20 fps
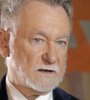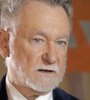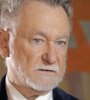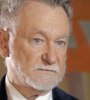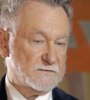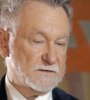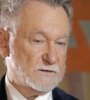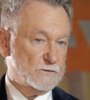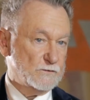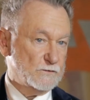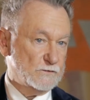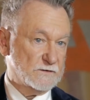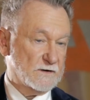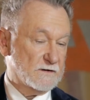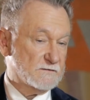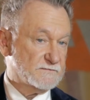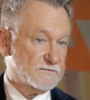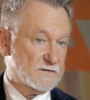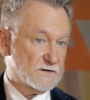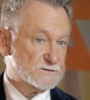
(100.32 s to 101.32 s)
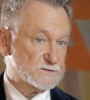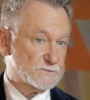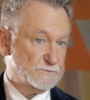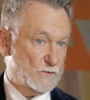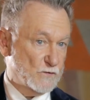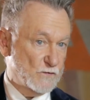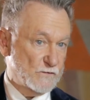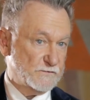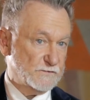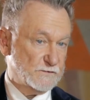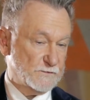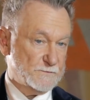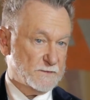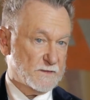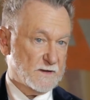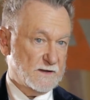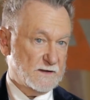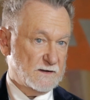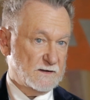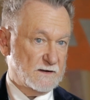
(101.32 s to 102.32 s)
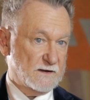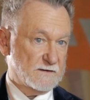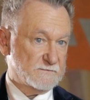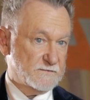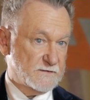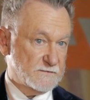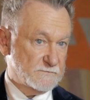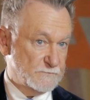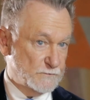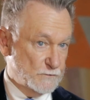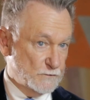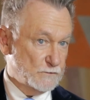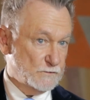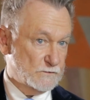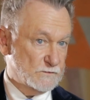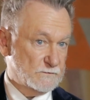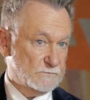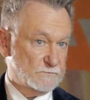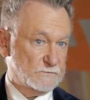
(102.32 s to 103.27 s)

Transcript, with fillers: avait eu une enfance pauvre. Il avait vu